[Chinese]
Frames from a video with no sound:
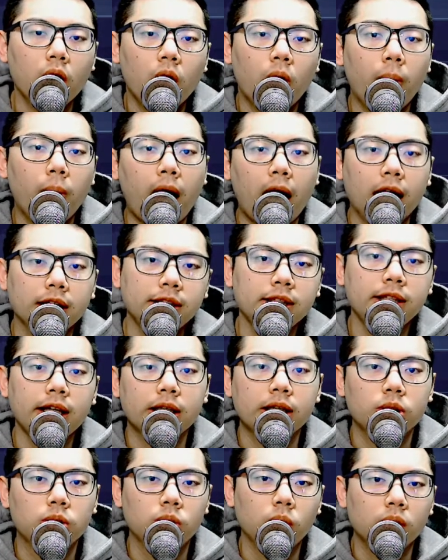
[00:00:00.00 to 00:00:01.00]
我们还是
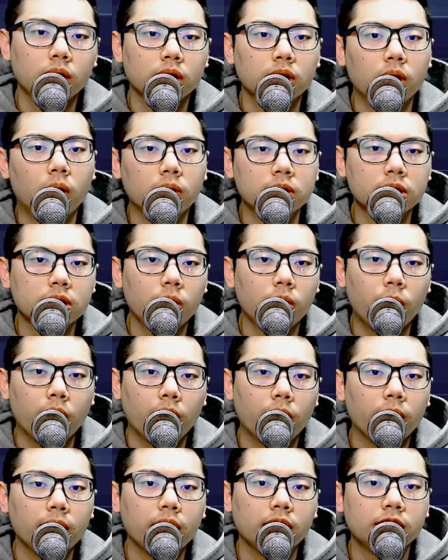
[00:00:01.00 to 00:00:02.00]
得所有的投资都
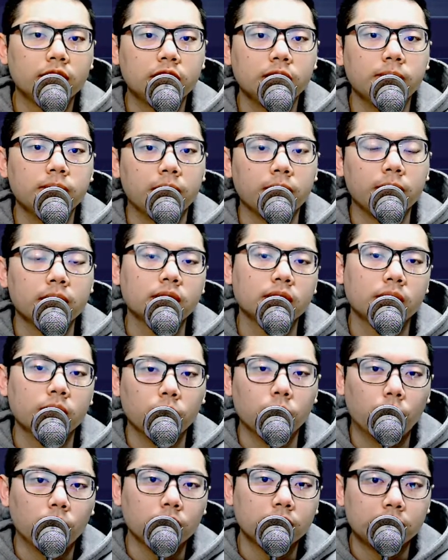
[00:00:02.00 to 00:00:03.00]
回归到基本面这个
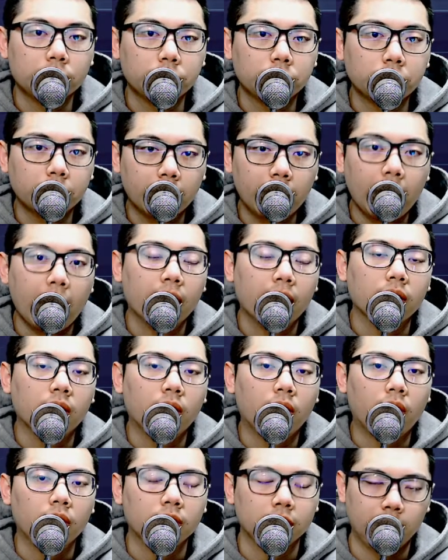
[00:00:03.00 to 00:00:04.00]
逻辑去看哦。